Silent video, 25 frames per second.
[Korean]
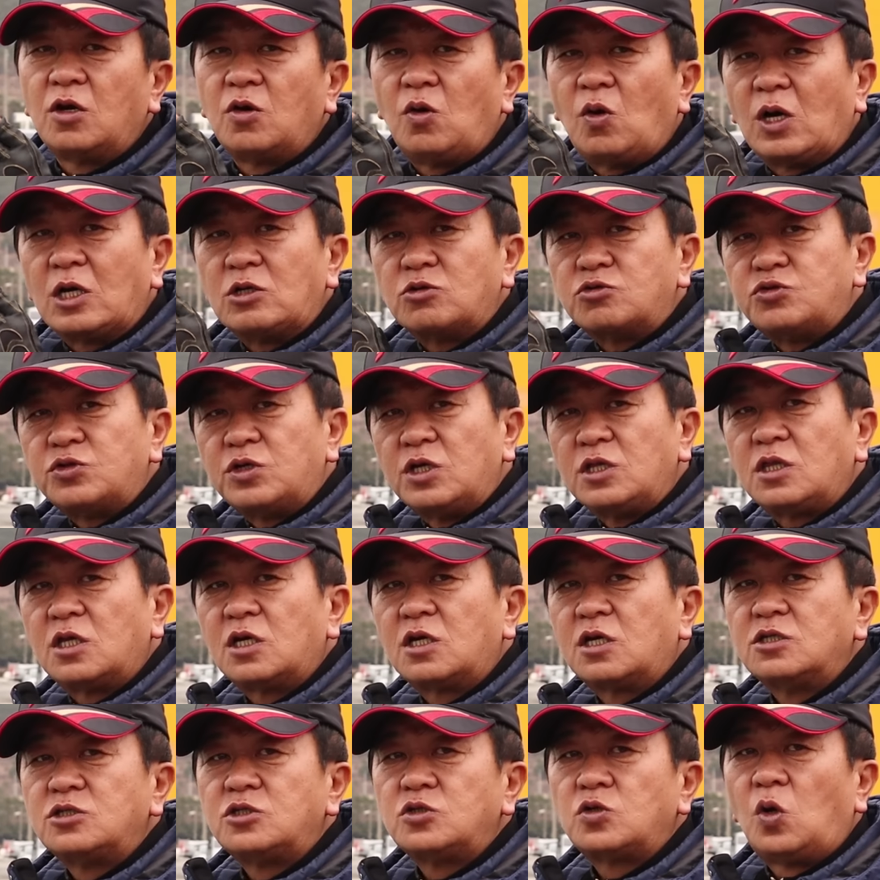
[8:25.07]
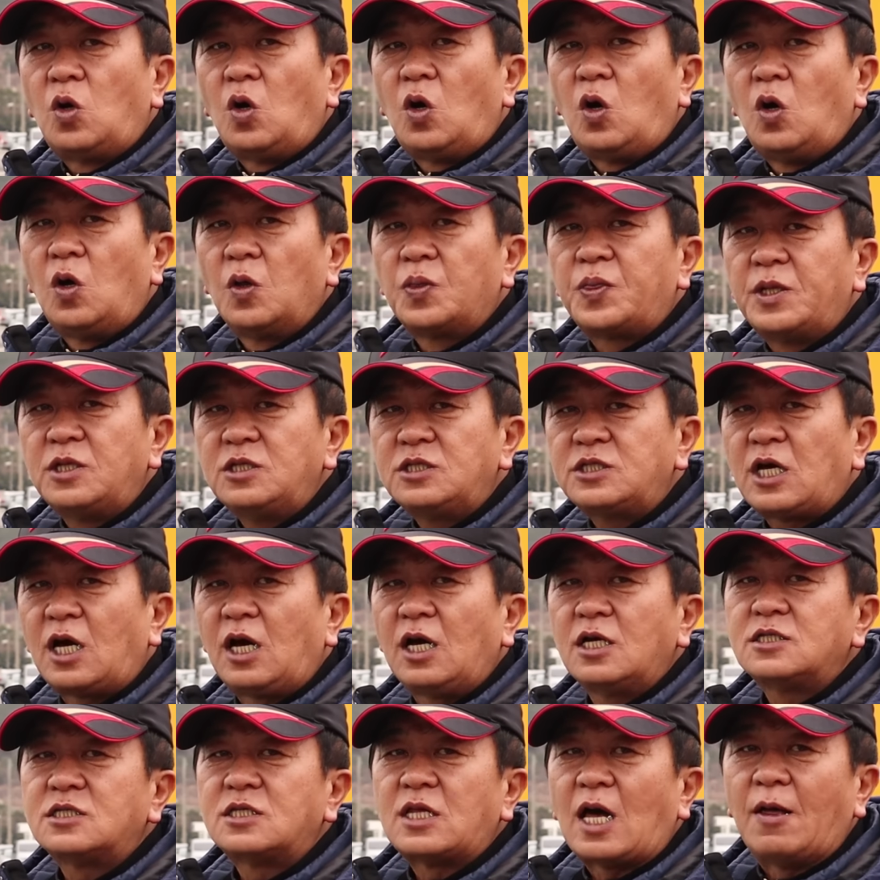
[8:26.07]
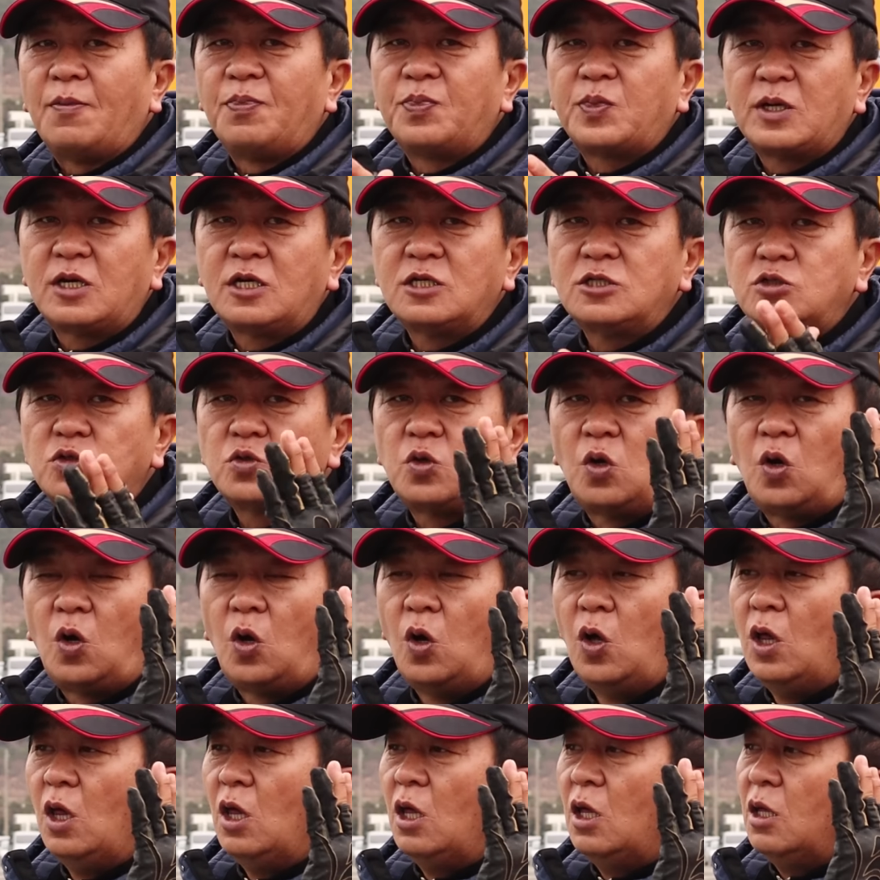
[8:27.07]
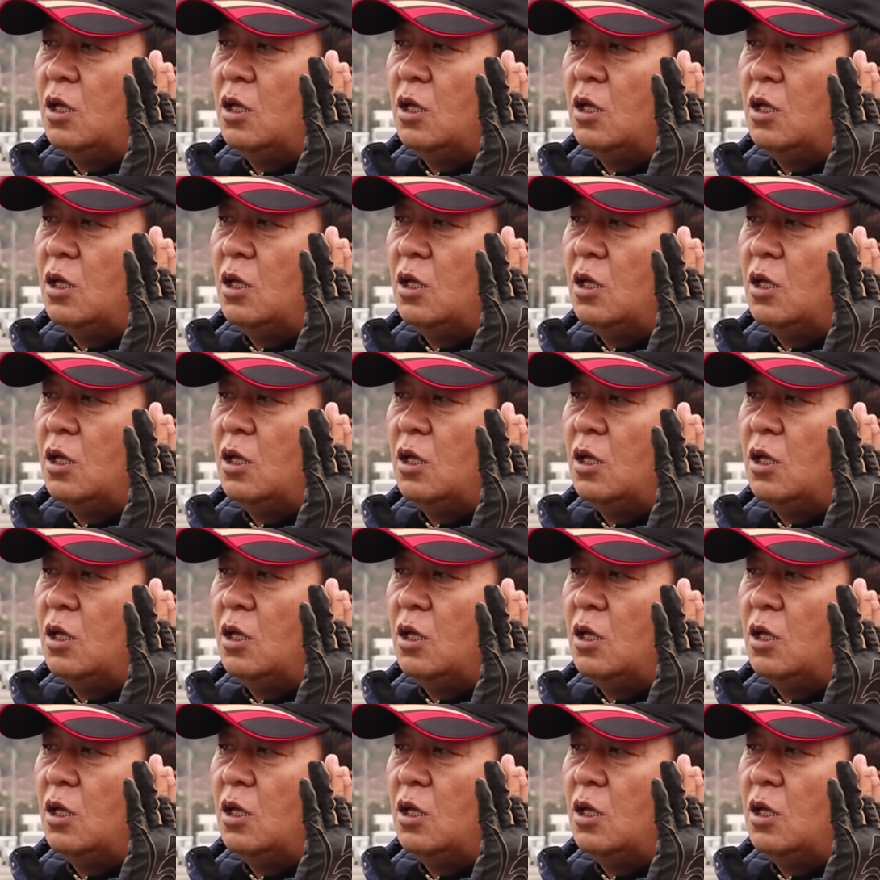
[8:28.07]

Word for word: 형광구슬이 떨어지고 어떤 상황에서는 안 떨어지고